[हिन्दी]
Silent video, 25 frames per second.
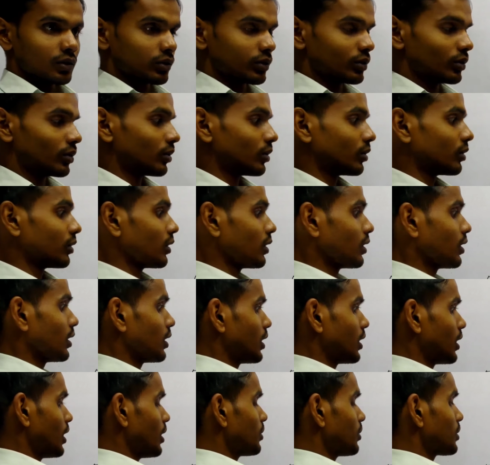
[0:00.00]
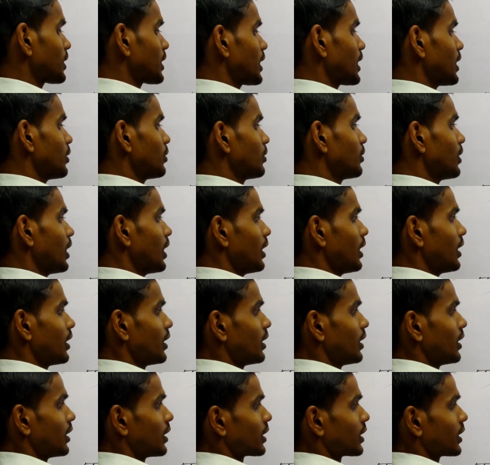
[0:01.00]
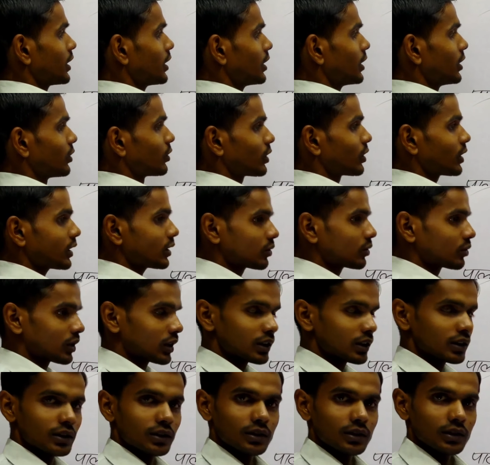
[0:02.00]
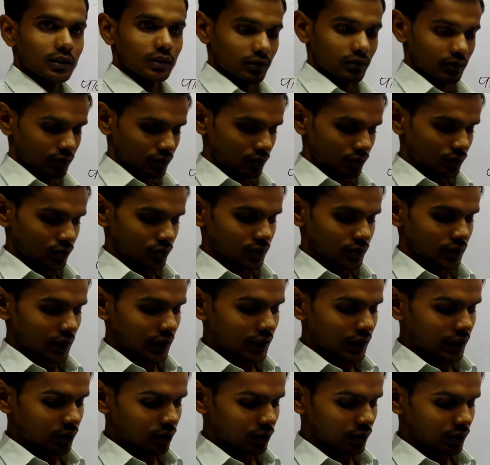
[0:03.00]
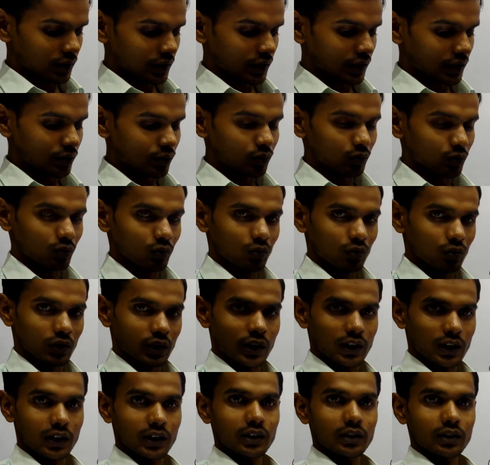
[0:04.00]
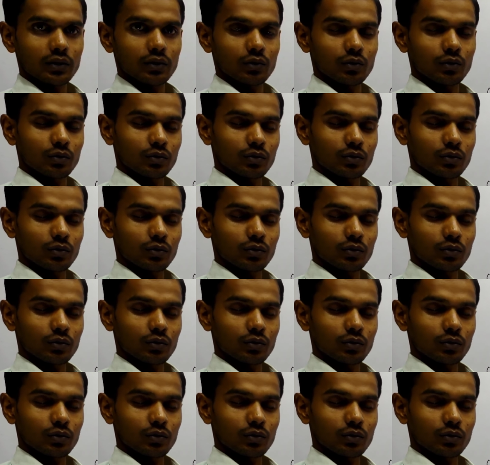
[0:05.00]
तो अब क्या हुआ कि इन्होंने तुरंत जो सैनिक होते हैं खड़े